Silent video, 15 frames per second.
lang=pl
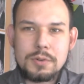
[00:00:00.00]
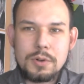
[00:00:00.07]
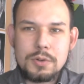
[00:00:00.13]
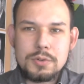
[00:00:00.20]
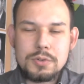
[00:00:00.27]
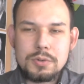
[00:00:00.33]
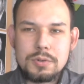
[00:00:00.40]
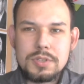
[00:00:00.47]

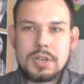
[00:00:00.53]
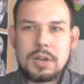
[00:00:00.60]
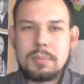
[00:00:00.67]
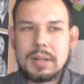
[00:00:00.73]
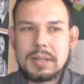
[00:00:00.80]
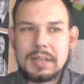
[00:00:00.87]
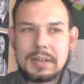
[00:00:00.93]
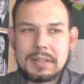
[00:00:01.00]
konstrukcję.
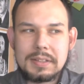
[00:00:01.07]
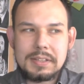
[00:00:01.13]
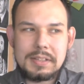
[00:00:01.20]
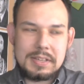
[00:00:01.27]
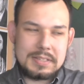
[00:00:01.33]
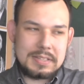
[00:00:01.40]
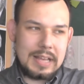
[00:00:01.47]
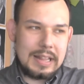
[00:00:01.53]
Roman Giertych
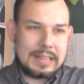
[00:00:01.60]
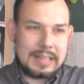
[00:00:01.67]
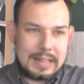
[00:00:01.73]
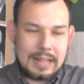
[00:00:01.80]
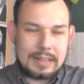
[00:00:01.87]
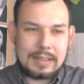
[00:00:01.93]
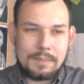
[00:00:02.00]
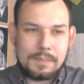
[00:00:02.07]
nie jest
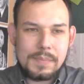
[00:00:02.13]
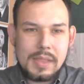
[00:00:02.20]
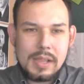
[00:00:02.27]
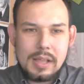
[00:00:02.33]
kandydatem